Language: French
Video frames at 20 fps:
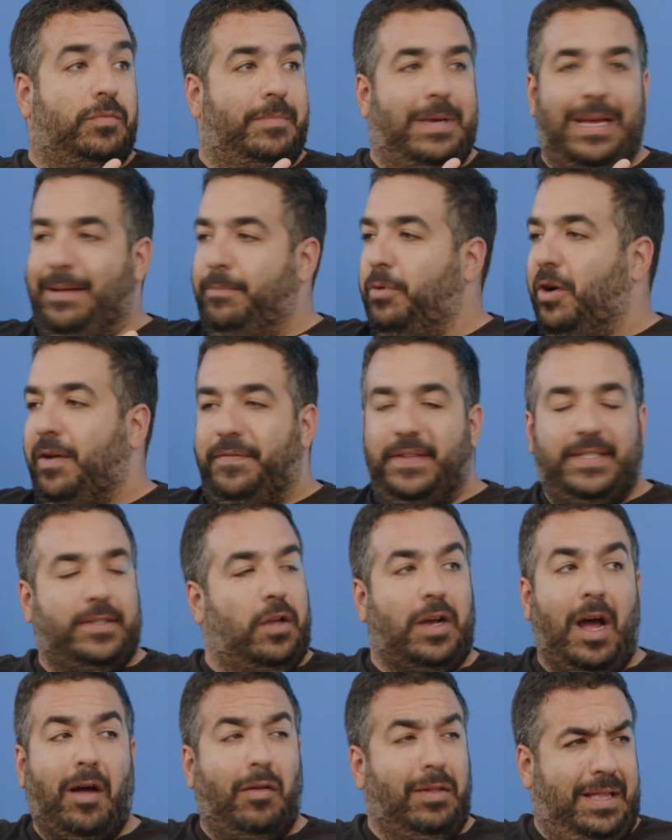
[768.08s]
mais bon, elle fait
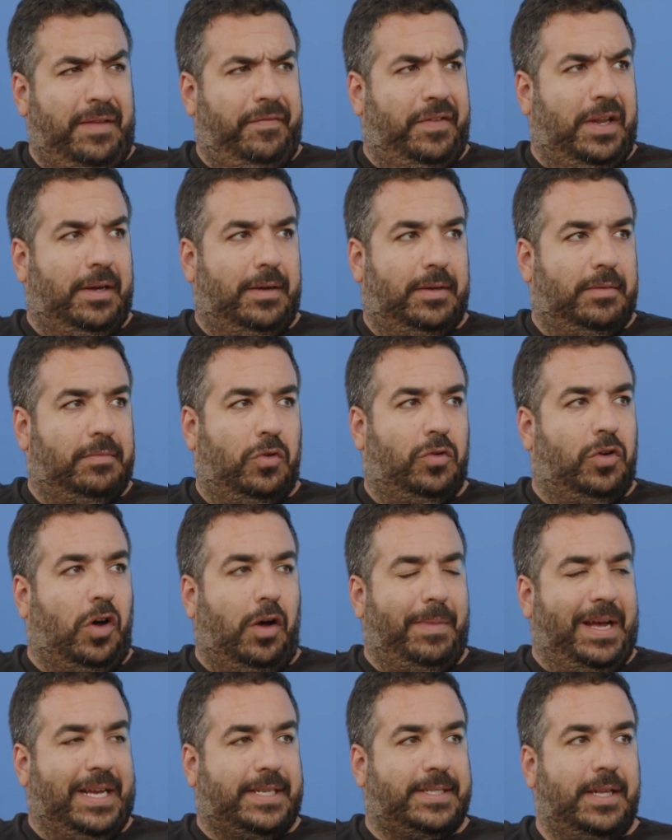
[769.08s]
140 livres, là, au
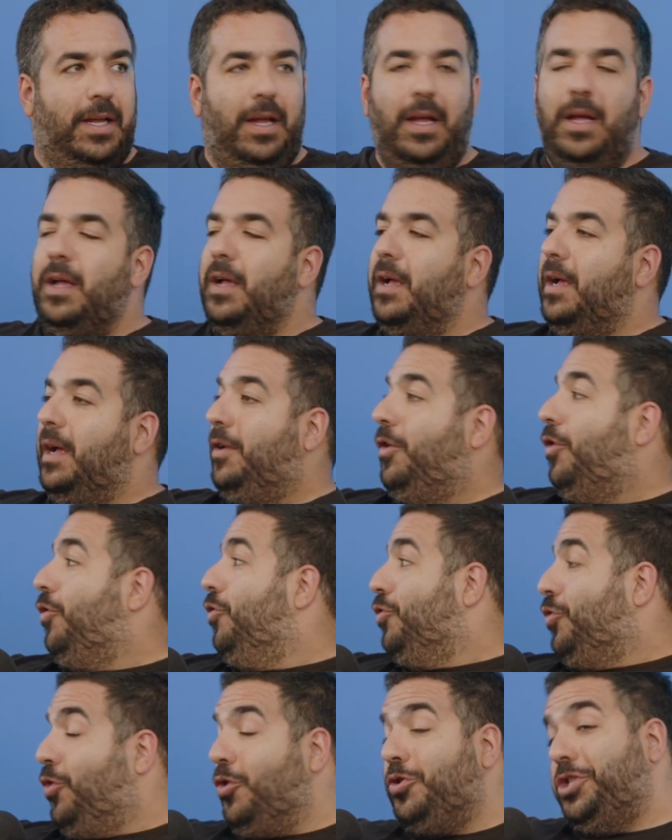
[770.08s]
grand max. Alors
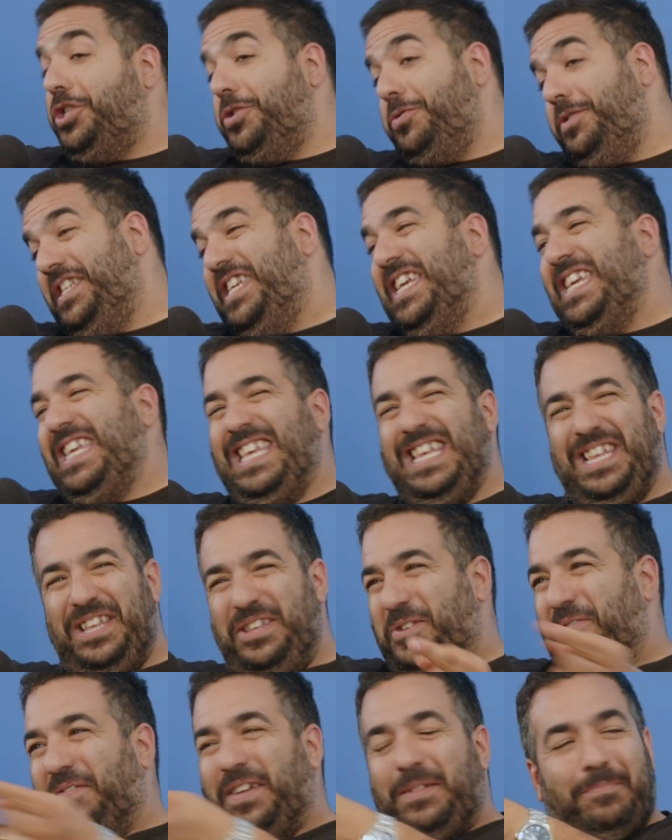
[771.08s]
le coach, lui
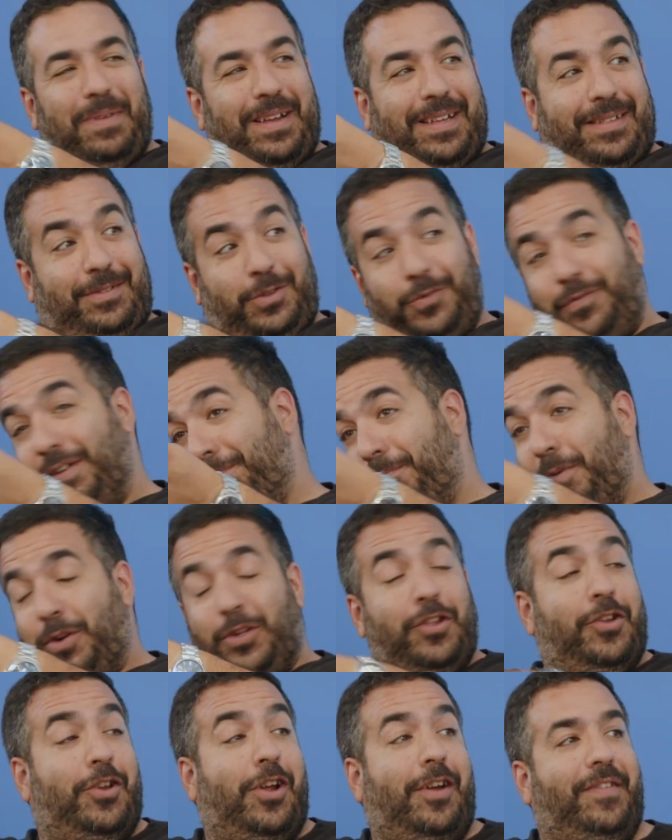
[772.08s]
dit tu, vas te
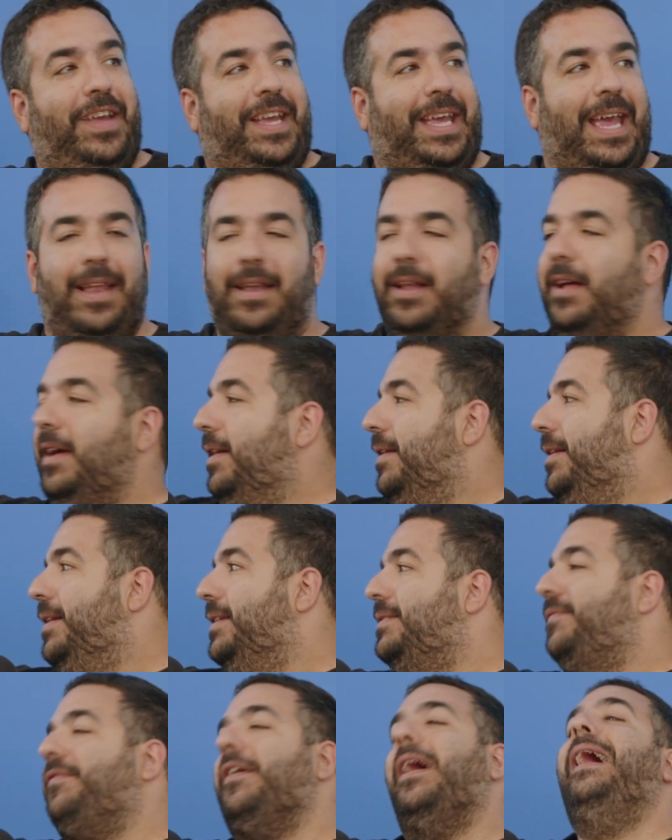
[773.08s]
tu vas avec elle.
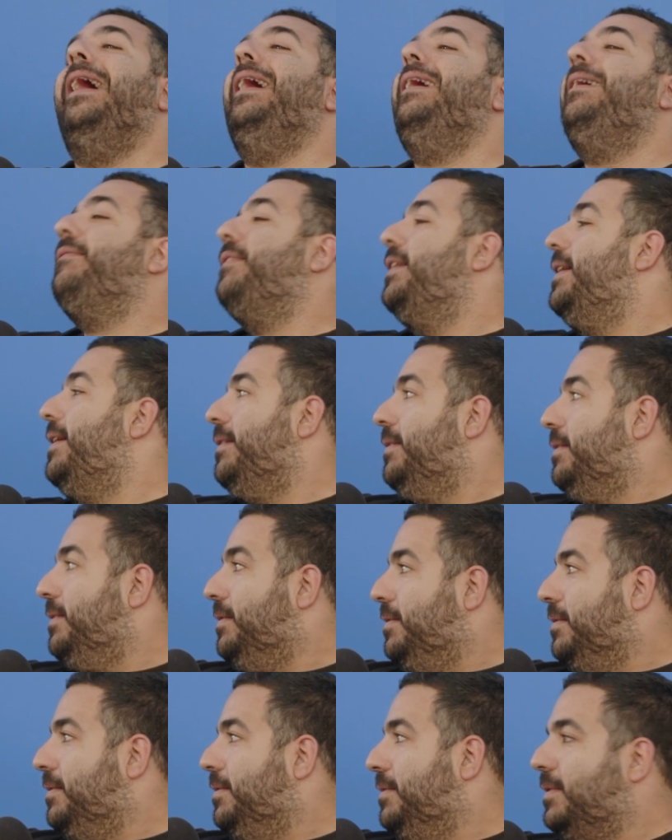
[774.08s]
Il dit fait, frère,
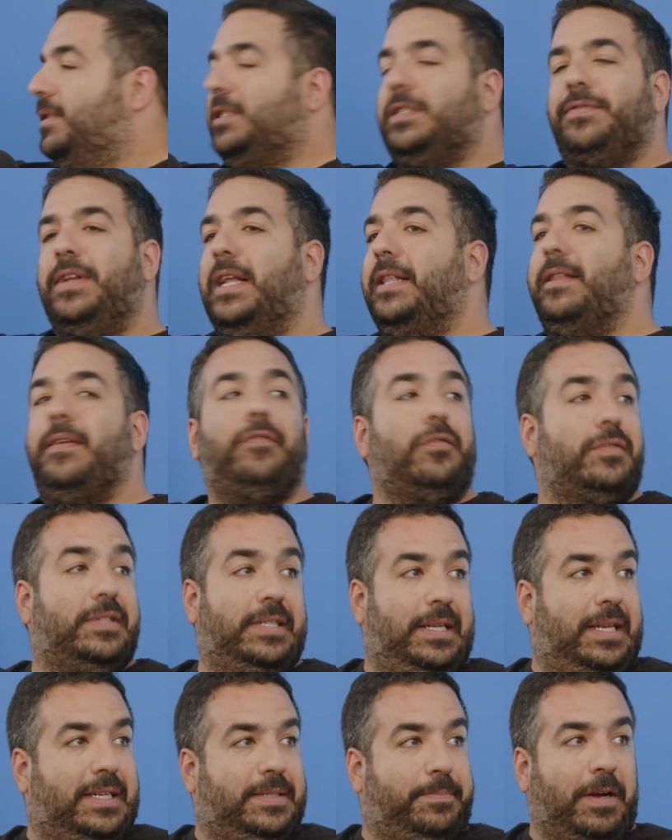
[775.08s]
je vais la
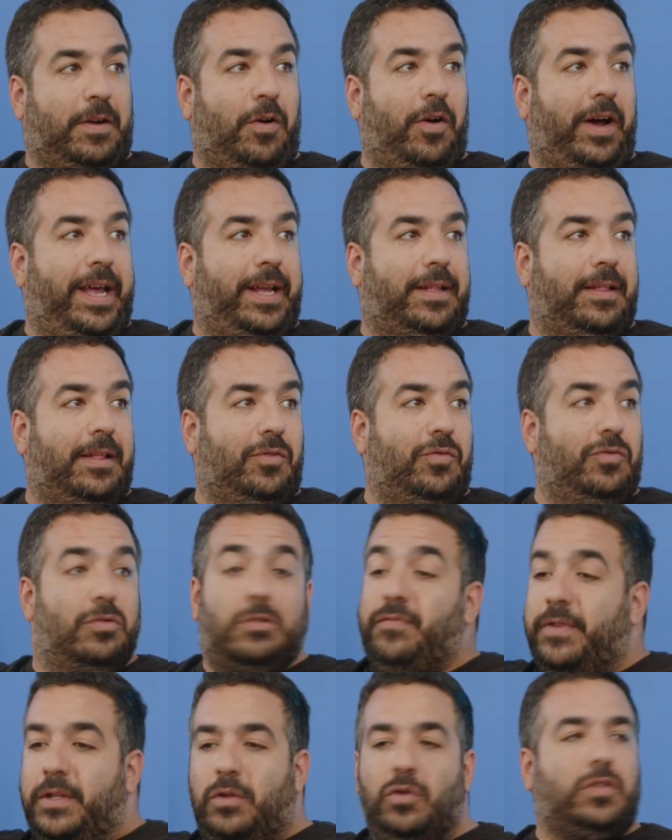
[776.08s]
défoncer, là, c'est pas correct et tout.
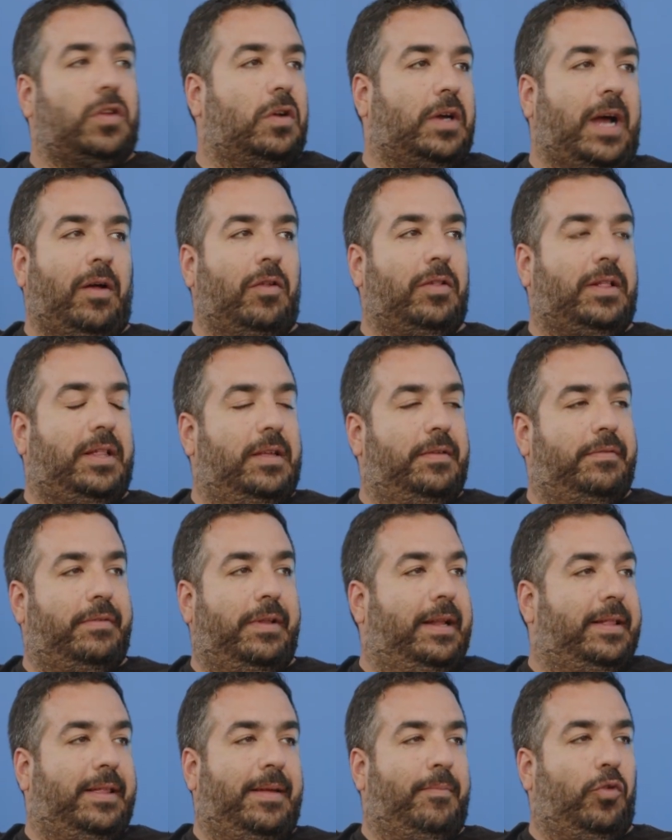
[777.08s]
Je fais 240 livres, je
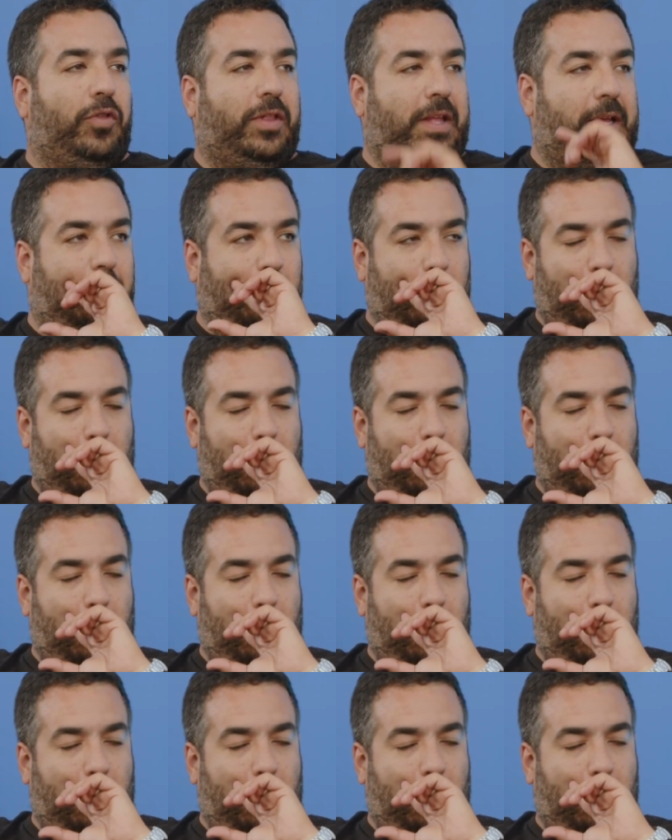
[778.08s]
vais la démonter et tout.